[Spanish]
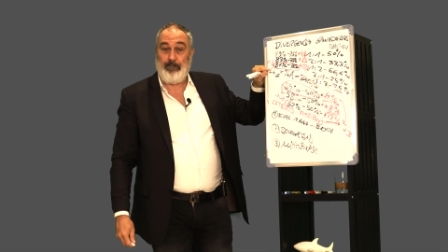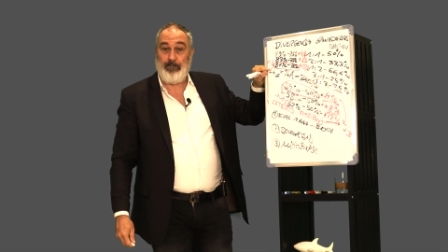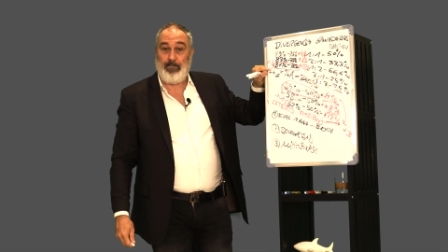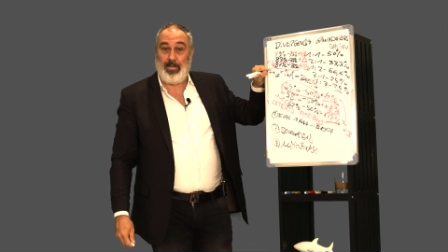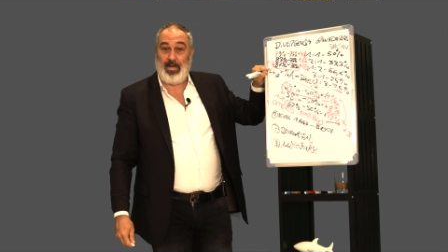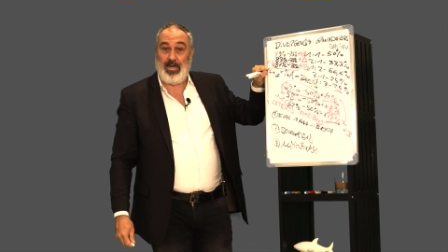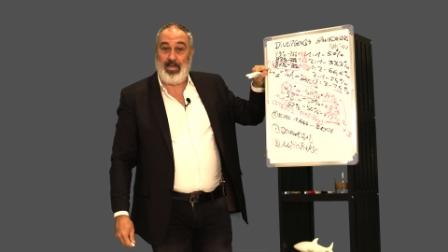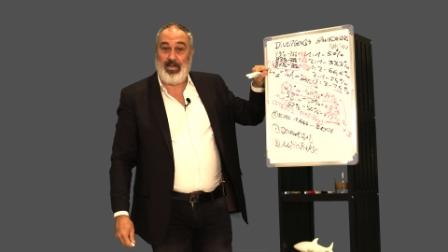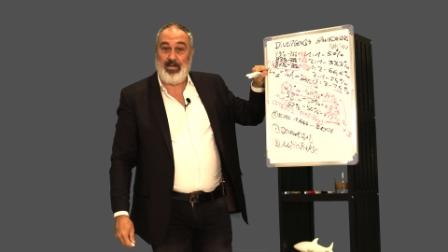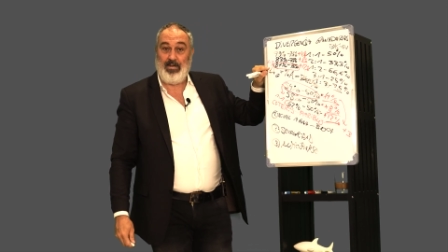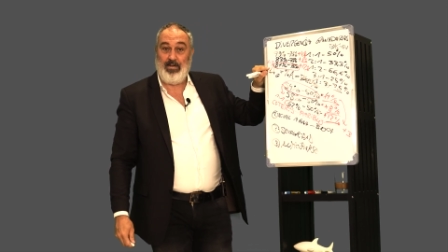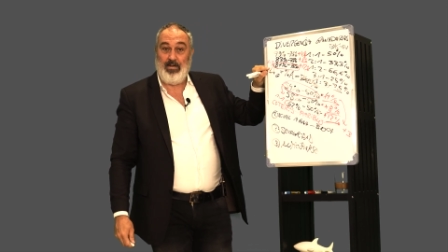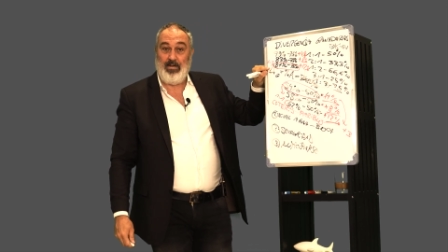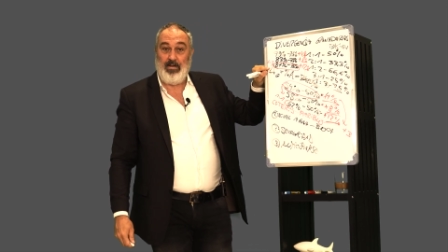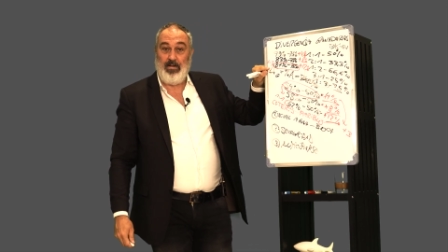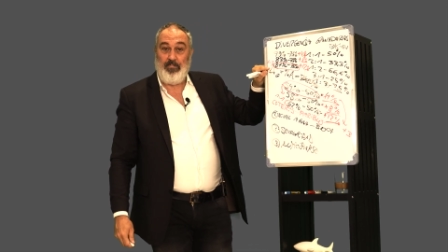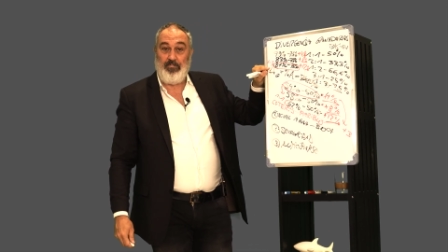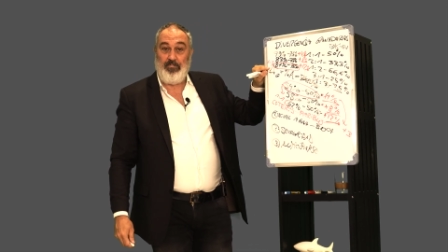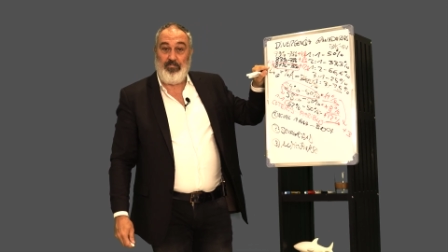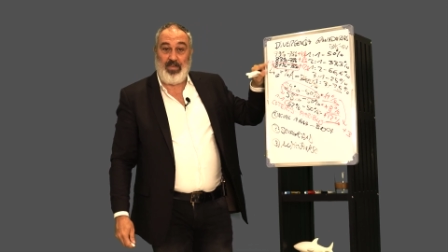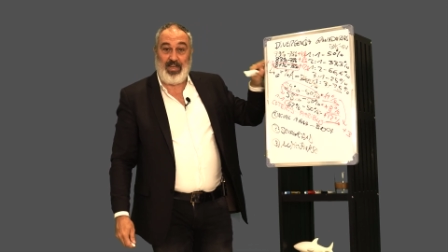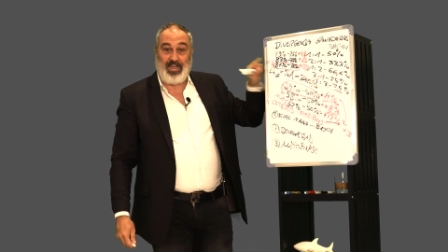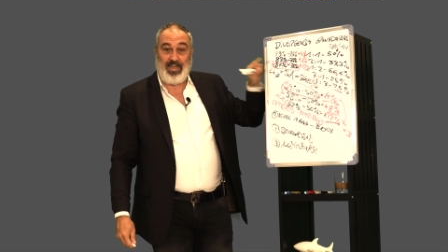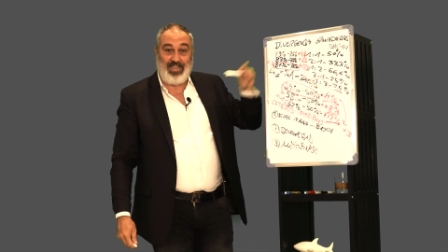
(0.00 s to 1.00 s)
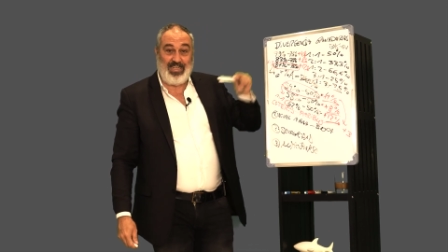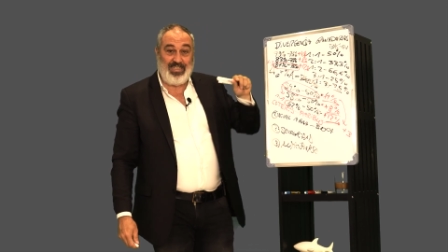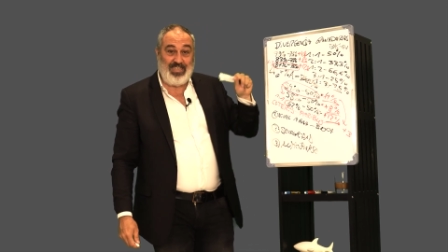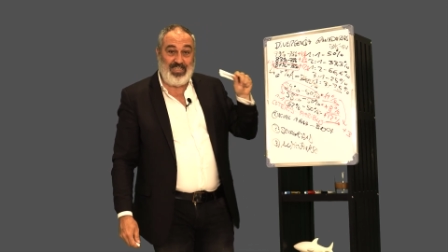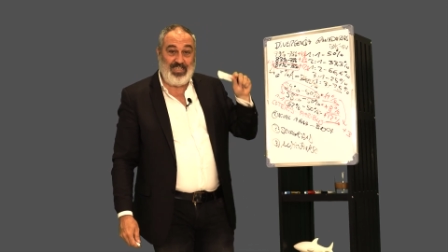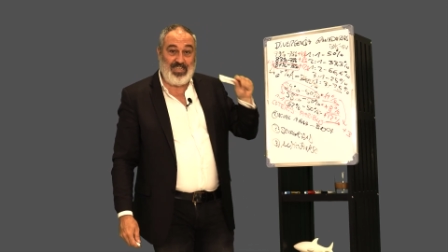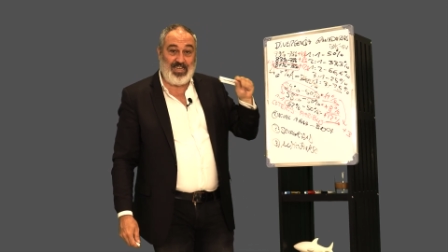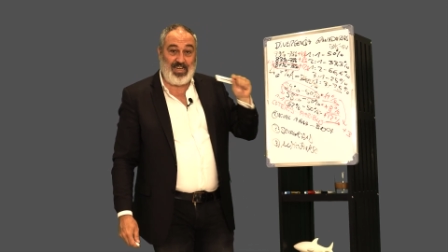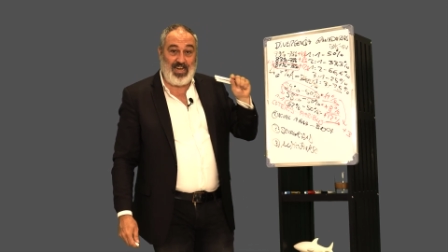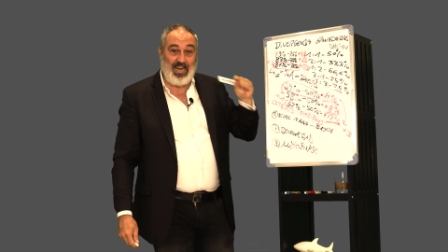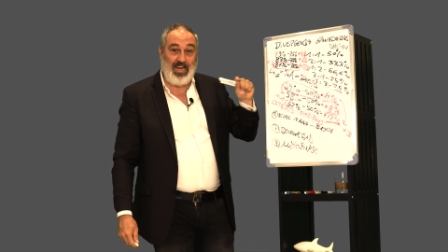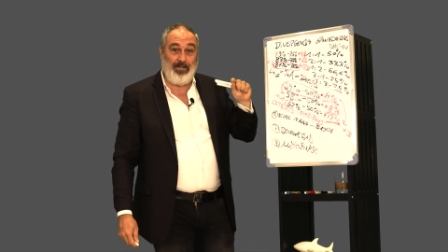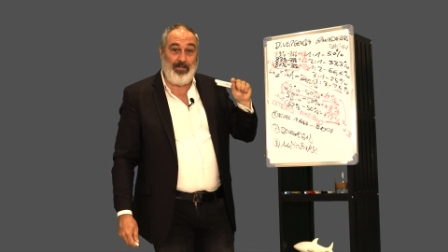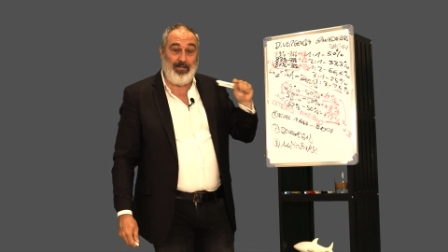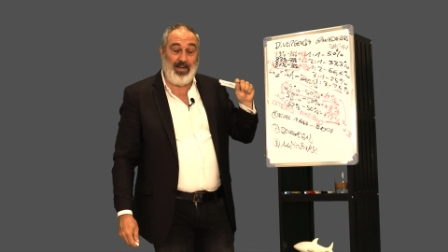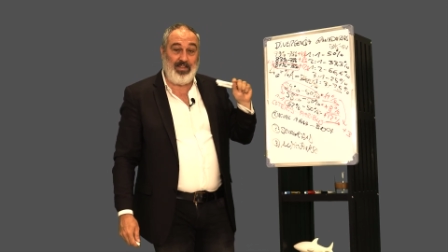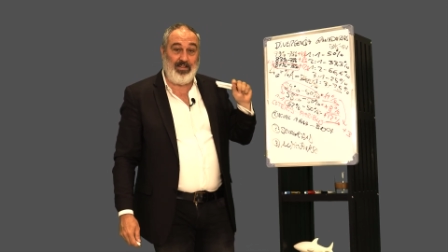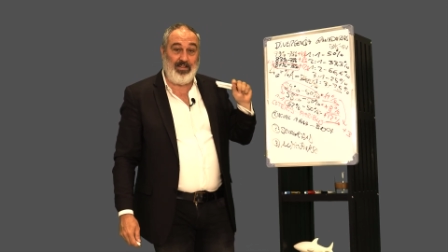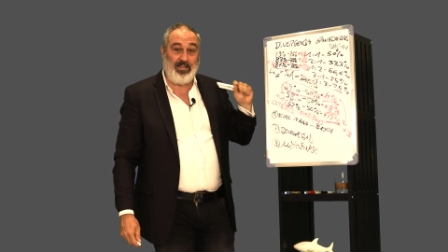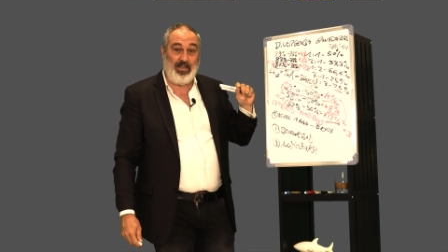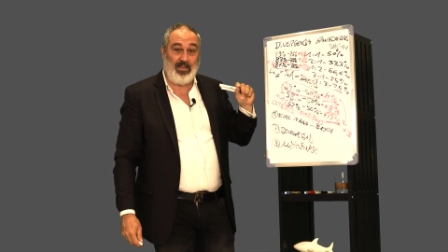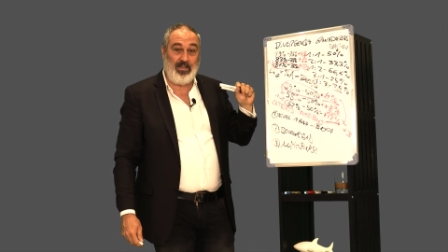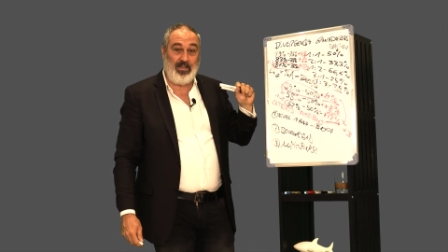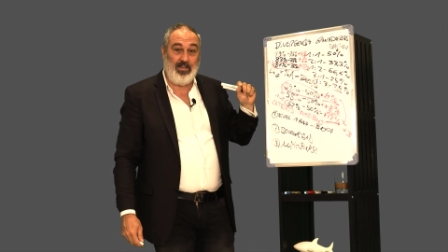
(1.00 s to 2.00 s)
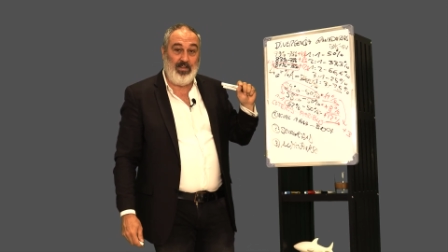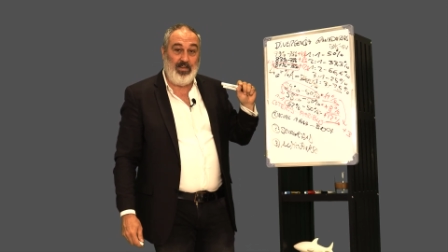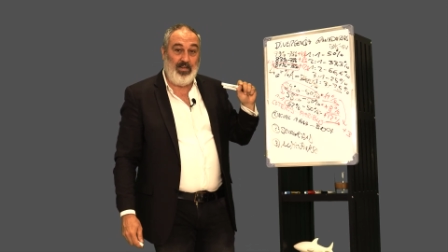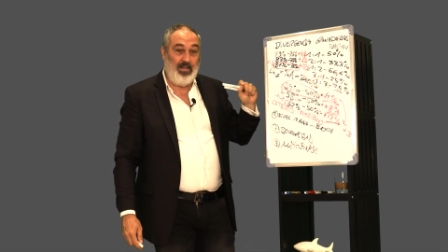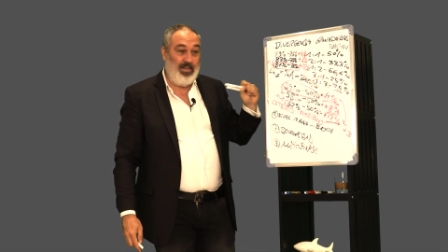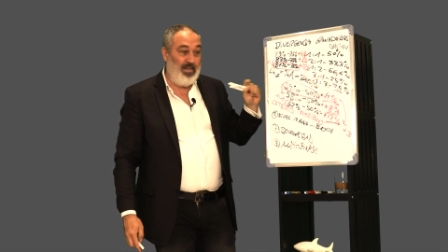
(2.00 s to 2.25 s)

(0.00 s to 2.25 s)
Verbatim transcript: ¿Vale? Fíjate si es relevante.